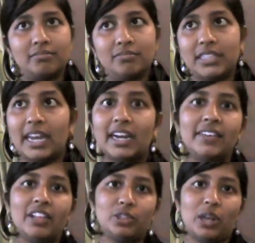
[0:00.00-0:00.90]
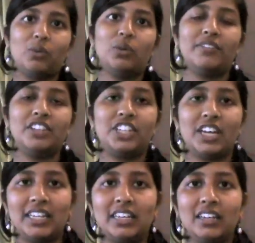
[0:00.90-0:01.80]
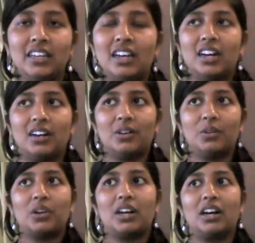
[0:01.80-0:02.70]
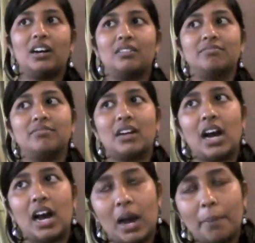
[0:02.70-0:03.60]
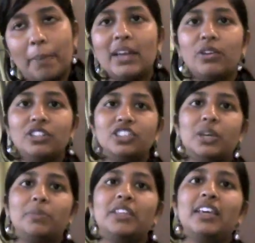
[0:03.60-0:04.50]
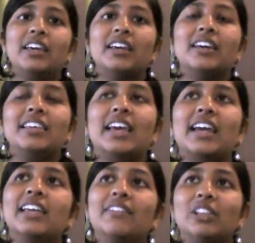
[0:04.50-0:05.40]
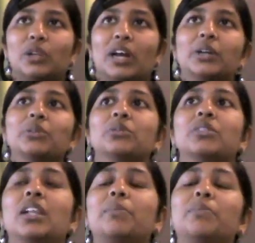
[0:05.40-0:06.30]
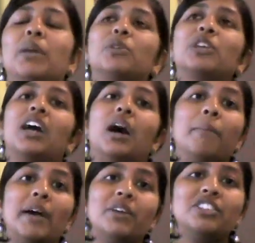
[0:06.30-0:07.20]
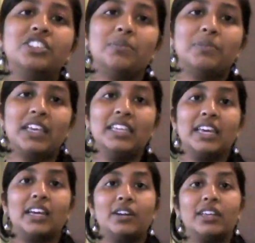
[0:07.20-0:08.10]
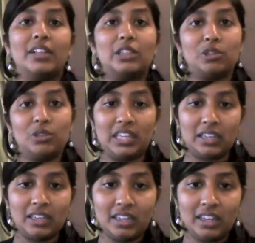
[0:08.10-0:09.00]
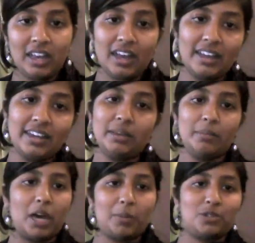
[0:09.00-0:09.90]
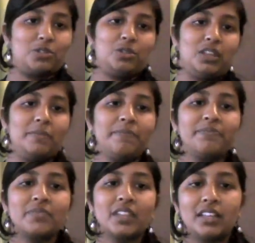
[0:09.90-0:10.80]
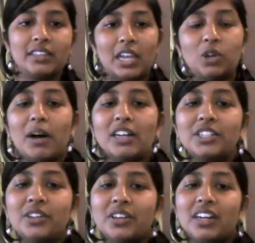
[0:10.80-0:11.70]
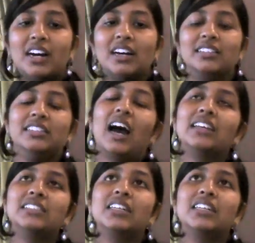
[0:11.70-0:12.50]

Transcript: ఎక్కడికి వెళ్తున్నావు అనే విషయాన్ని ఒక అబ్బాయి గురించి చెప్తే ఎక్కడికి వెళ్తున్నాడు లేకపోతే అమ్మాయి గురించి చెప్తే ఎక్కడికి వెళ్తుంది అనే మార్పు వస్తుంది తెలుగు భాష యొక్క యాస